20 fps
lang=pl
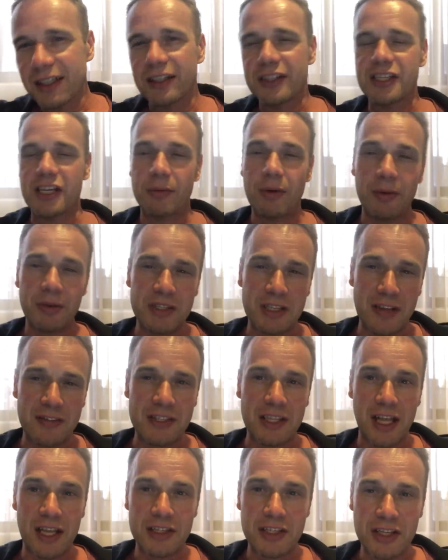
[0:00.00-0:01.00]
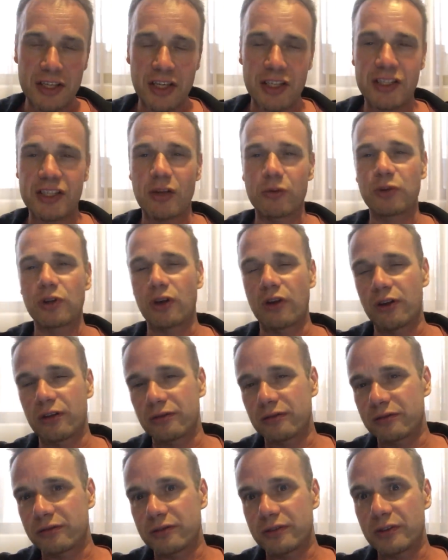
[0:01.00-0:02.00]
trzeba mieć na względzie, że są
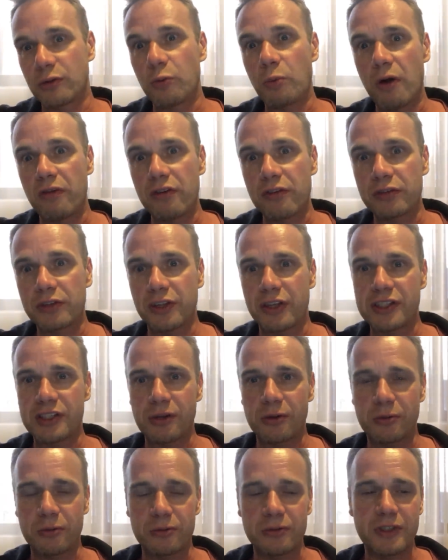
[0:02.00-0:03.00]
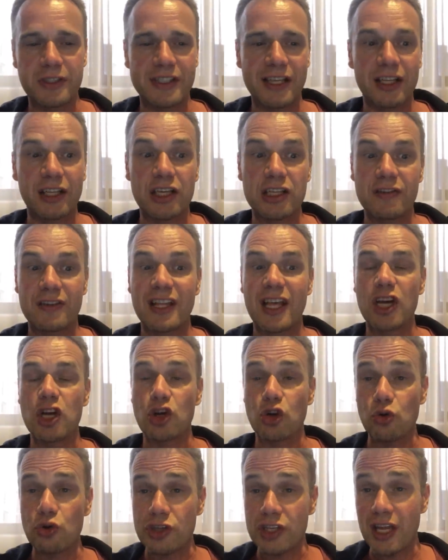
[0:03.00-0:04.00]
to umowy, w które są zaangażowane
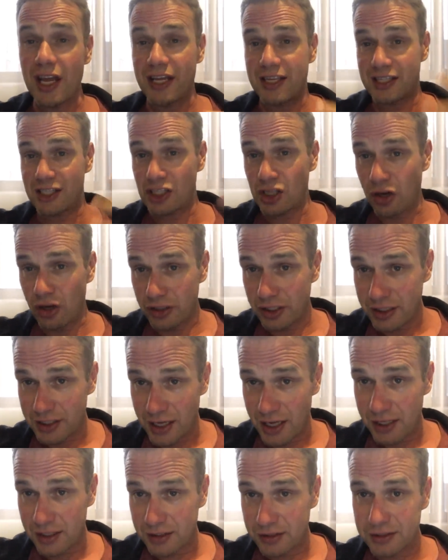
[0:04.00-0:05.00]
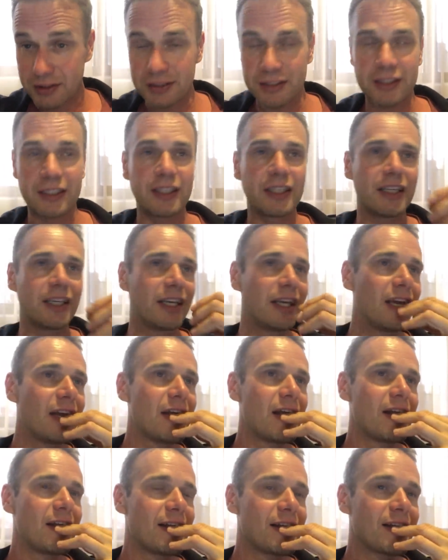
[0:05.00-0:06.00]
różne strony, tak? E, I
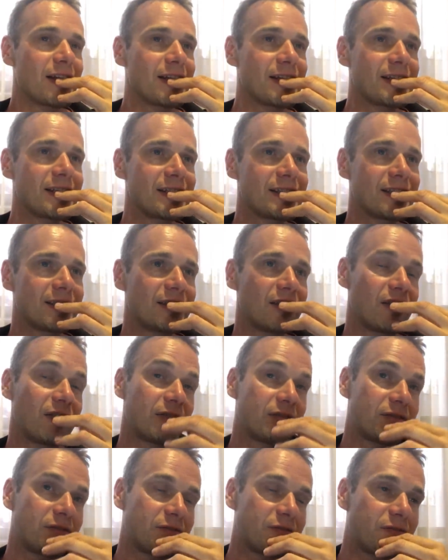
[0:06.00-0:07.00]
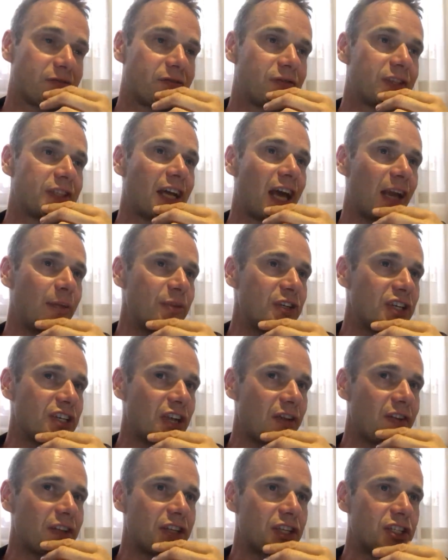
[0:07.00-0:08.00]
e, no, wydaje mi się, że
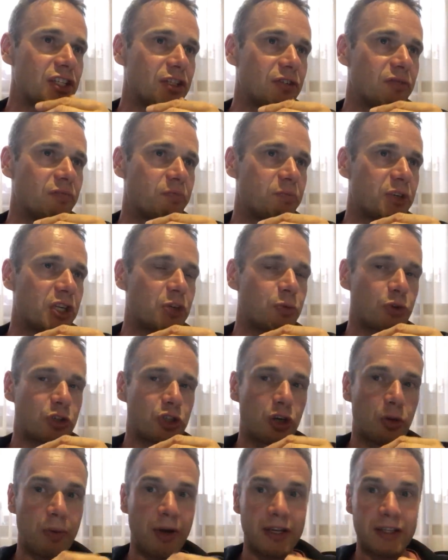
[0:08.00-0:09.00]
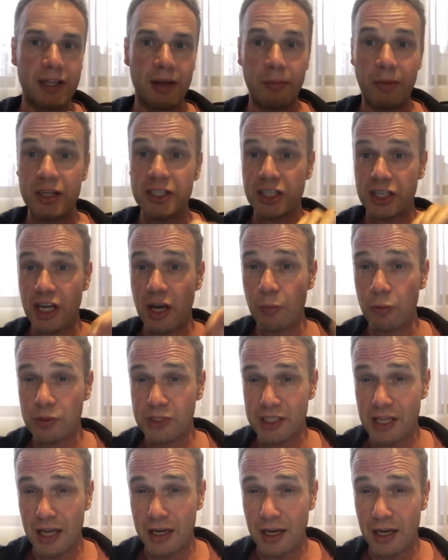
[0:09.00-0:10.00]
nawet jeśli przyszłość Roberta będzie jemu
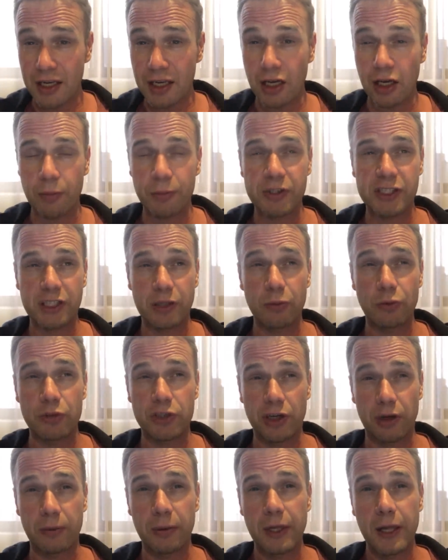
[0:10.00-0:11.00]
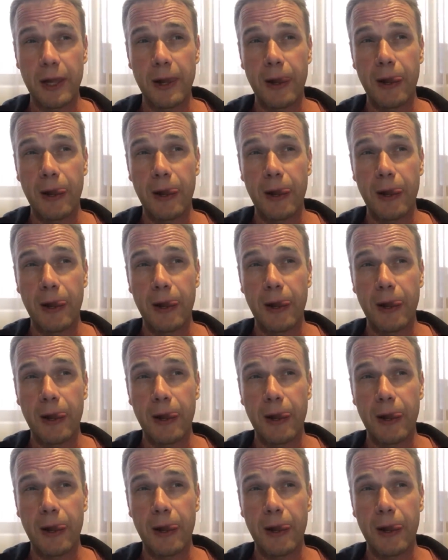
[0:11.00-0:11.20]
znana i jego bliskim ludziom,